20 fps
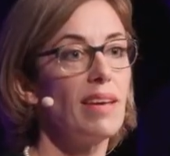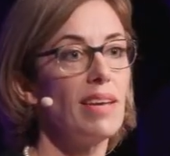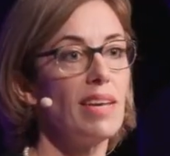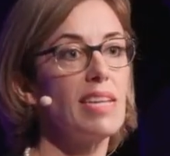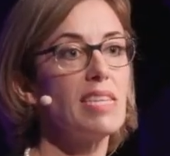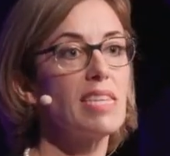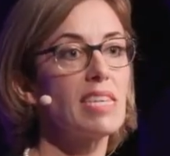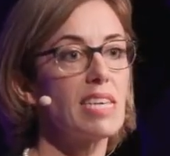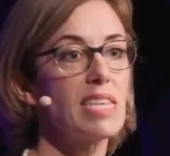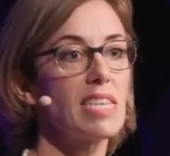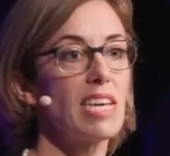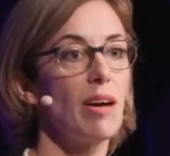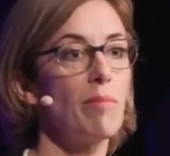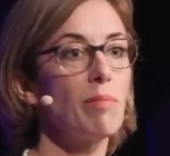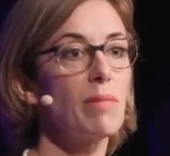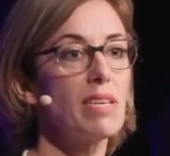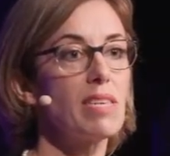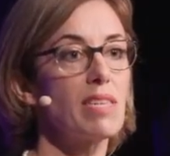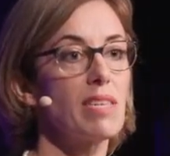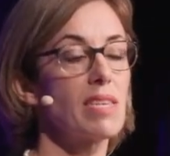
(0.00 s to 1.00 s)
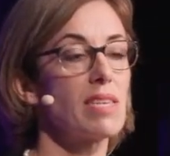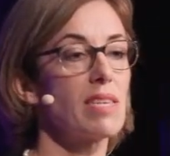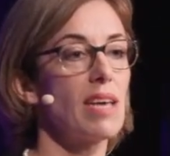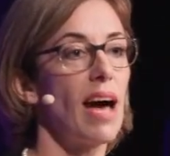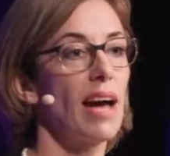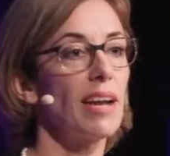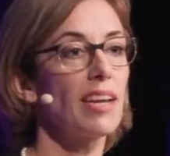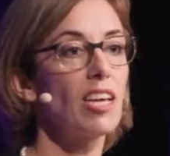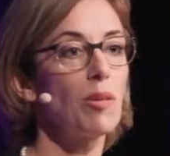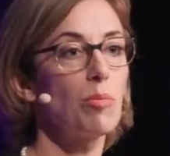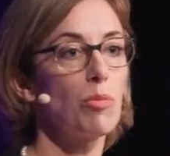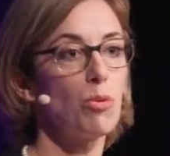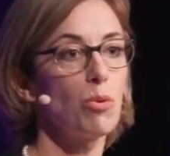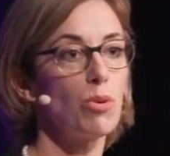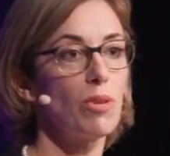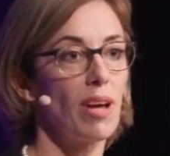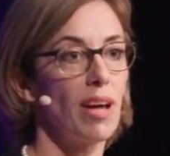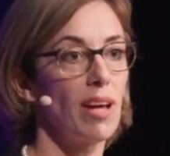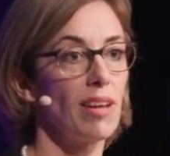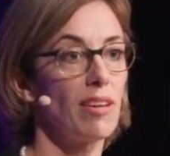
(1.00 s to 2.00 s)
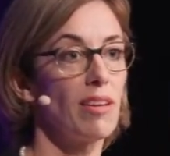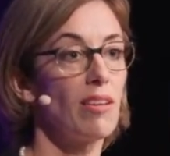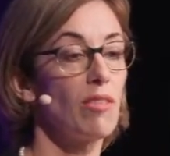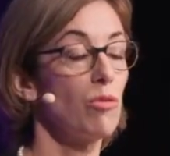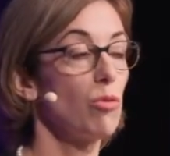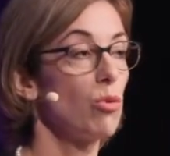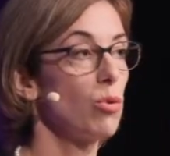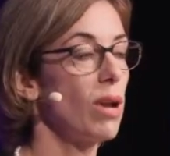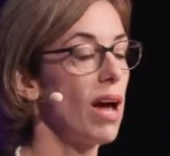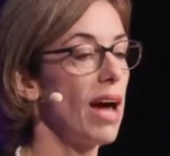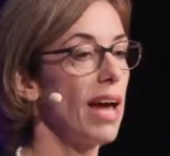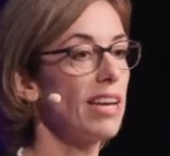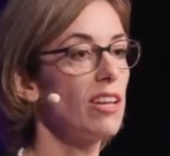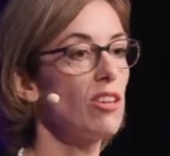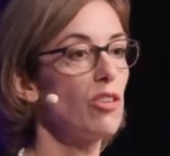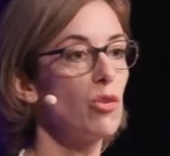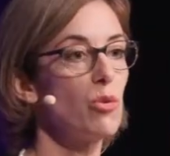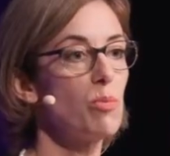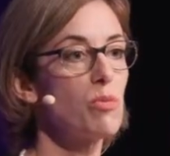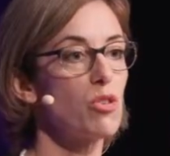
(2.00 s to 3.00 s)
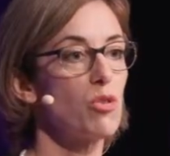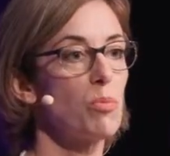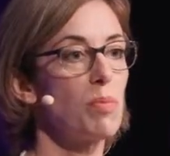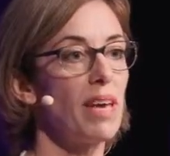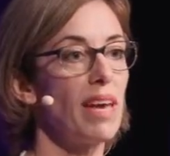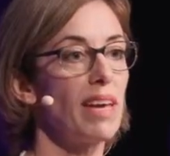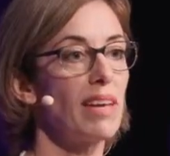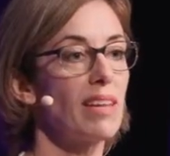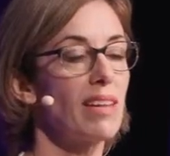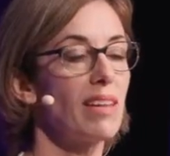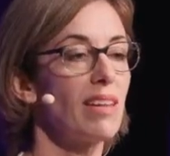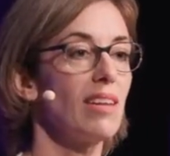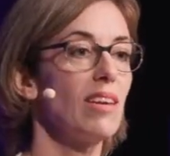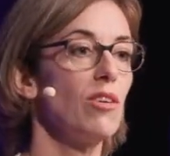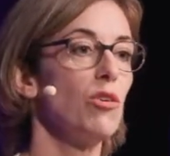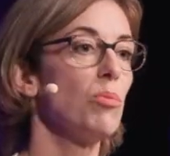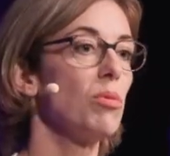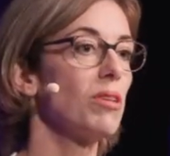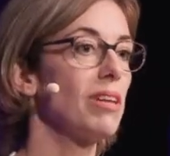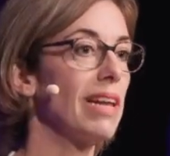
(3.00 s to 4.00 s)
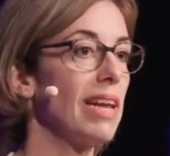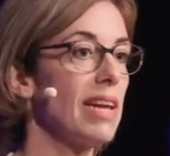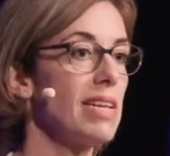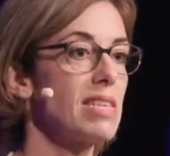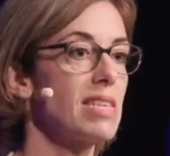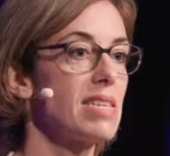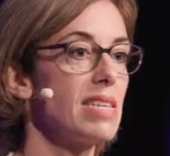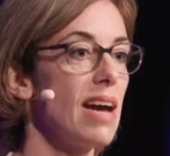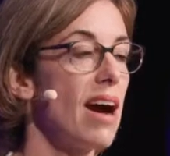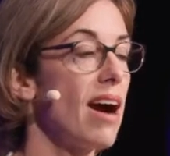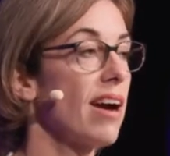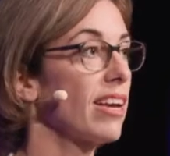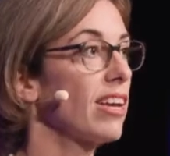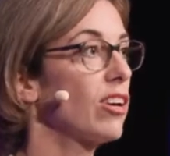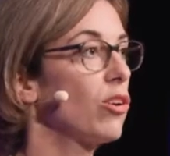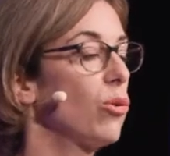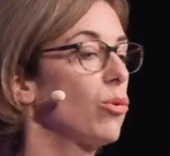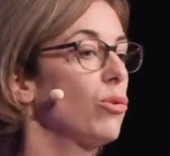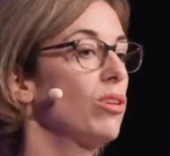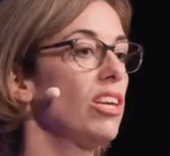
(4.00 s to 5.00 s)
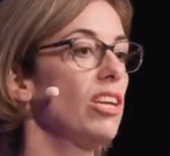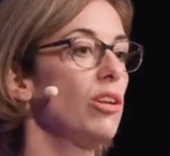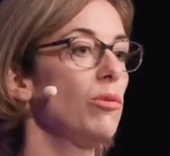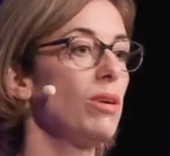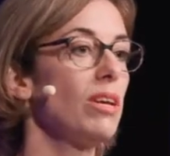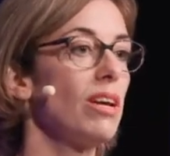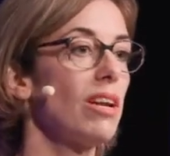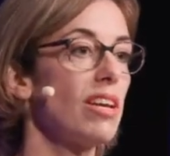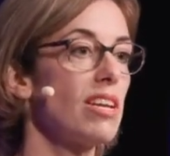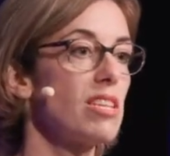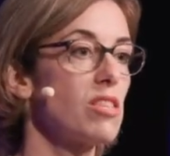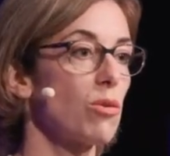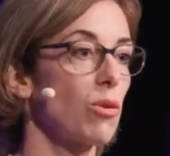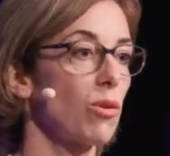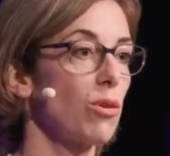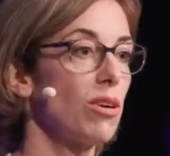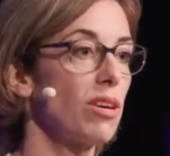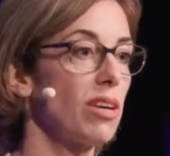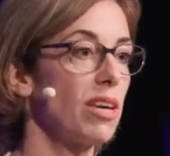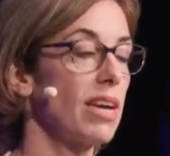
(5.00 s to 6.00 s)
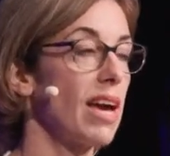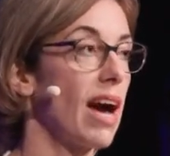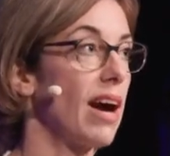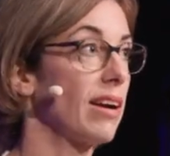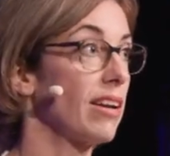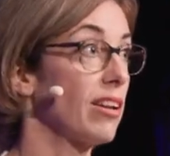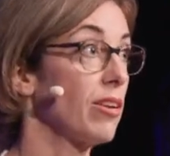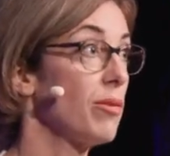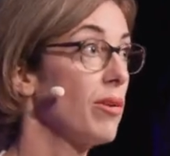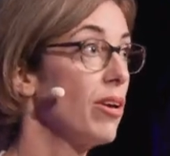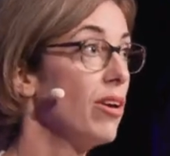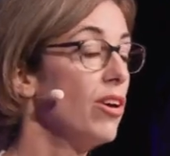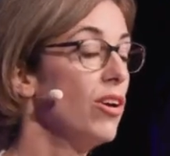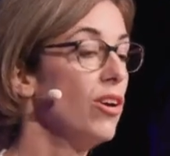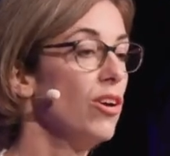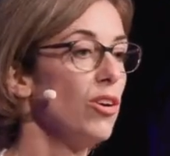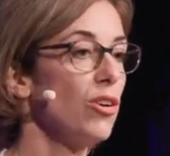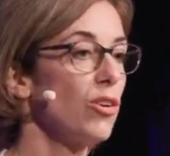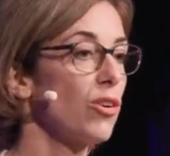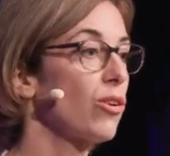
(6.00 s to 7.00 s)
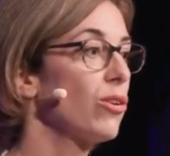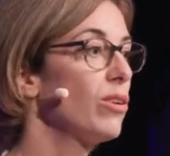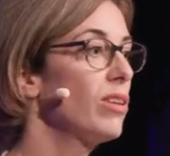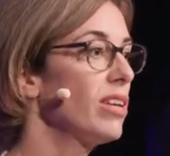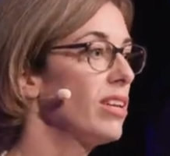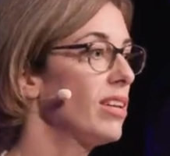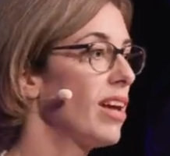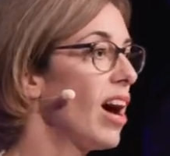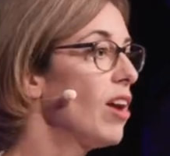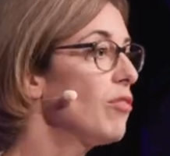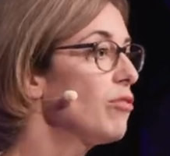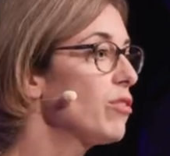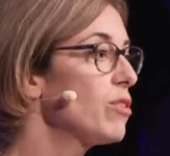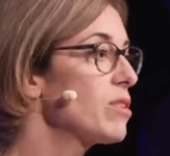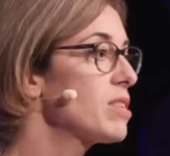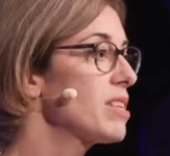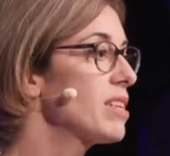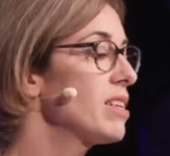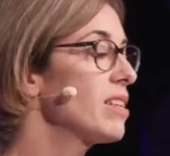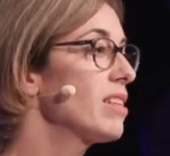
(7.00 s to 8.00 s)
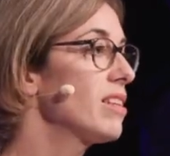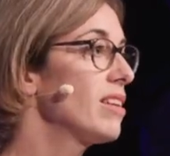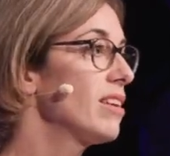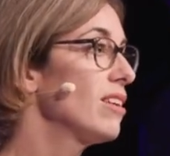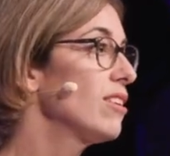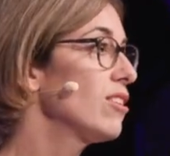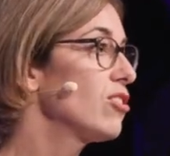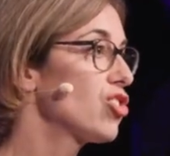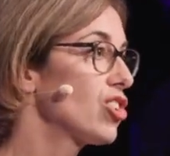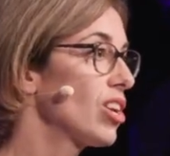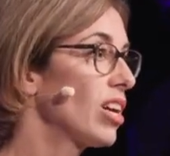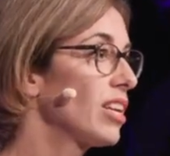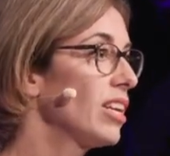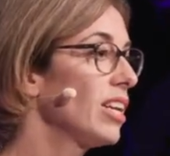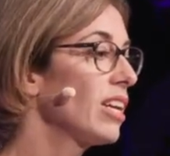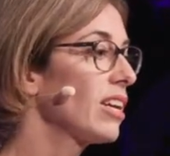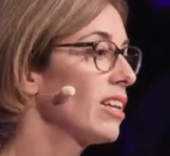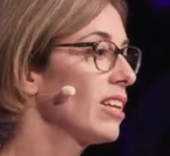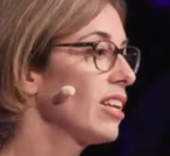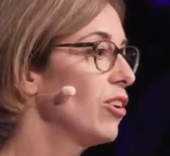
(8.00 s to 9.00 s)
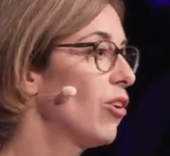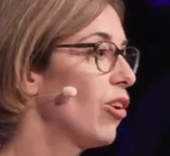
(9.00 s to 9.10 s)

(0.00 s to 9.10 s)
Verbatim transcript: Insgesamt ist das Angebot an Wohneigentumsobjekten über die letzten Jahre kontinuierlich zurückgegangen. Gründe dafür sind die stagnierende